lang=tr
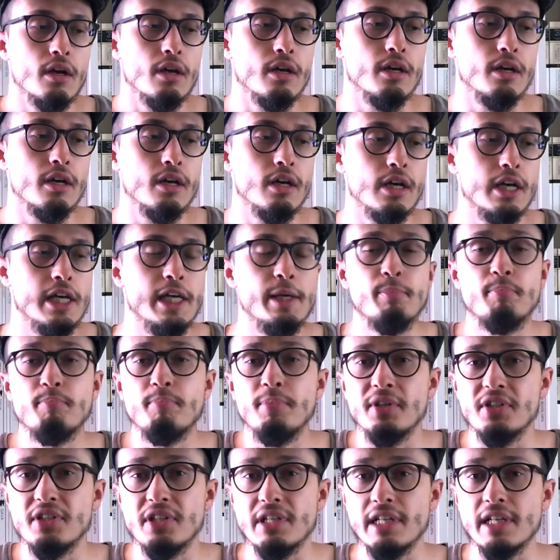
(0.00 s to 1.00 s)
e,
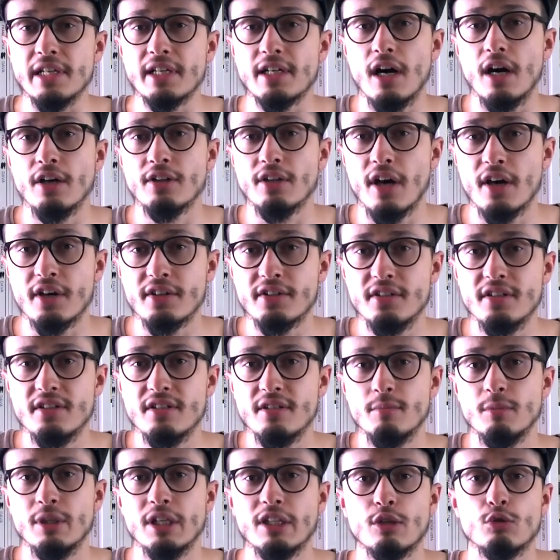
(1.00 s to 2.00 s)
hippicilik,
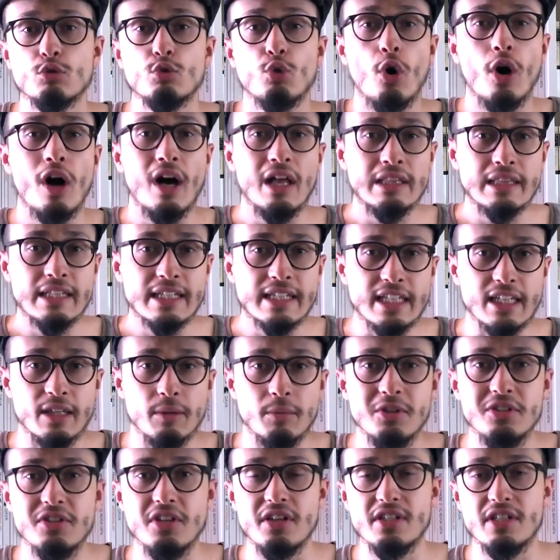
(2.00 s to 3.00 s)
anarşizm ya da doğallık
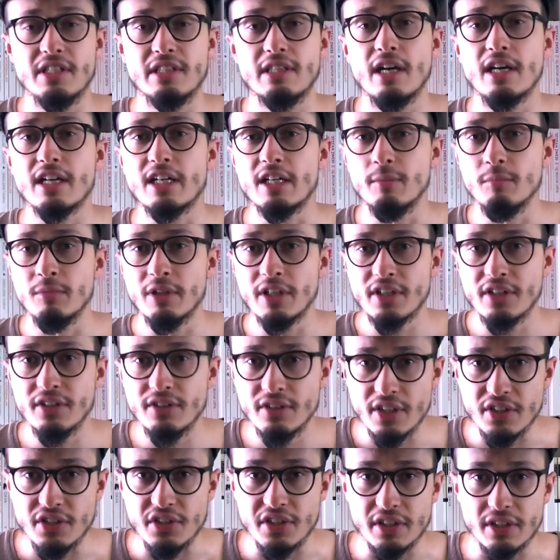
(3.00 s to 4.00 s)
gibi çeşitli
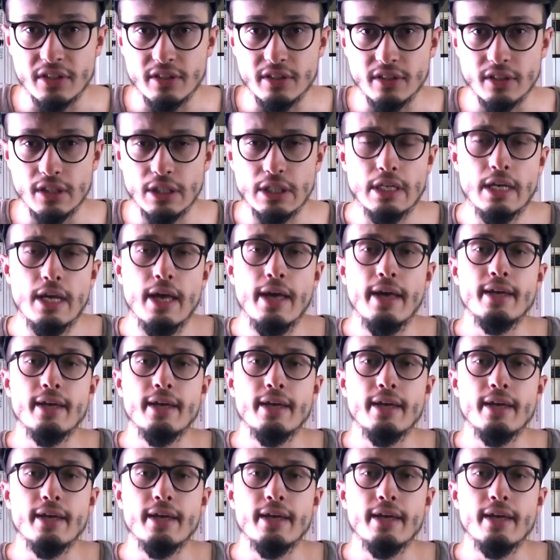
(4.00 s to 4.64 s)
akımların da çıktığı,